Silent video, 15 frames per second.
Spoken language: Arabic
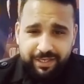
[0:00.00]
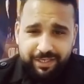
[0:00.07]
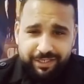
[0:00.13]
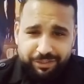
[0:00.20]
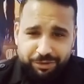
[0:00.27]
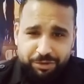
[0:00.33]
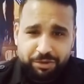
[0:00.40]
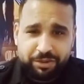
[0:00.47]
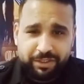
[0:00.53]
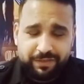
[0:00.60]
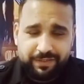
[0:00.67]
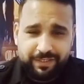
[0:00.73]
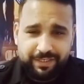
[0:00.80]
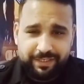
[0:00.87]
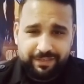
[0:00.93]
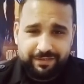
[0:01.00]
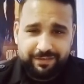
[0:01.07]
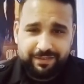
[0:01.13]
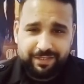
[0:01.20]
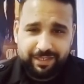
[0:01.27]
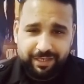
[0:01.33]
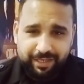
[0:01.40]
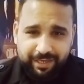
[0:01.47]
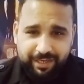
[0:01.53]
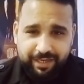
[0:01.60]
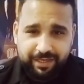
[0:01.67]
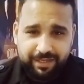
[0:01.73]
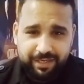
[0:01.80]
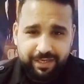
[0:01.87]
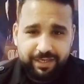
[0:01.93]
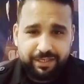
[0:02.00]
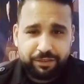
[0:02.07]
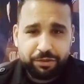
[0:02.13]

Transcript: الشديد الخجل